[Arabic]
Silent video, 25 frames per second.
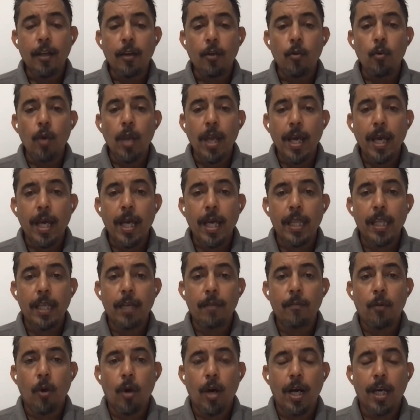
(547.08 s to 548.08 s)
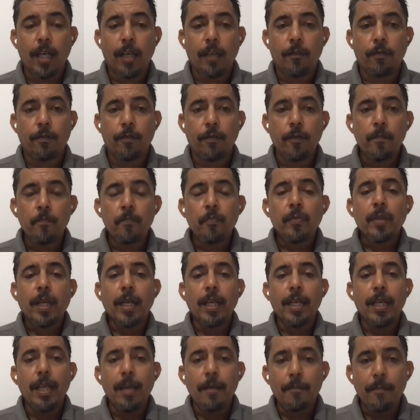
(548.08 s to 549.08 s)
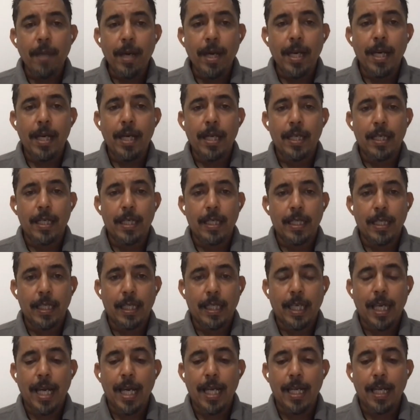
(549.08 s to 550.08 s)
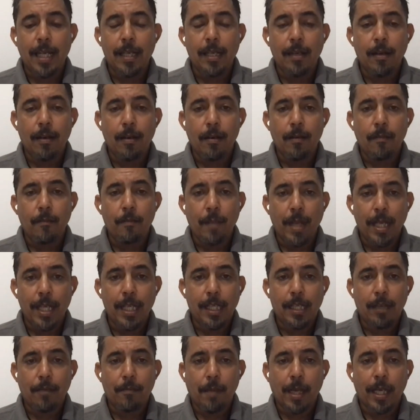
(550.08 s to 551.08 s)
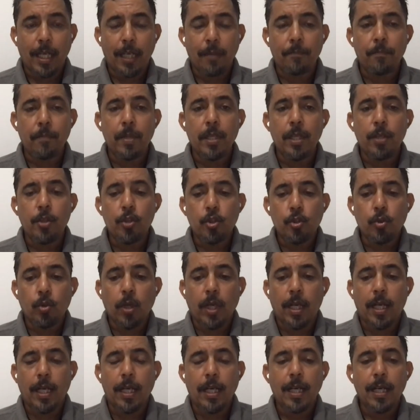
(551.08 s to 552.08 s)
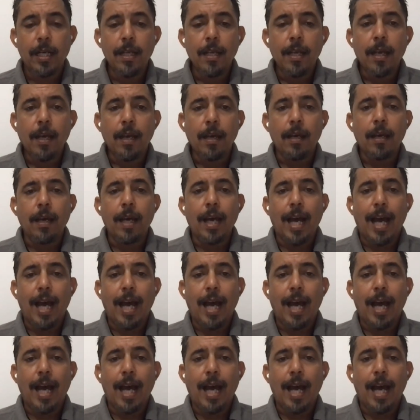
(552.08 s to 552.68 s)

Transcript: لولا هذه المواقف لما كان للملك المغرب من الجراه آه،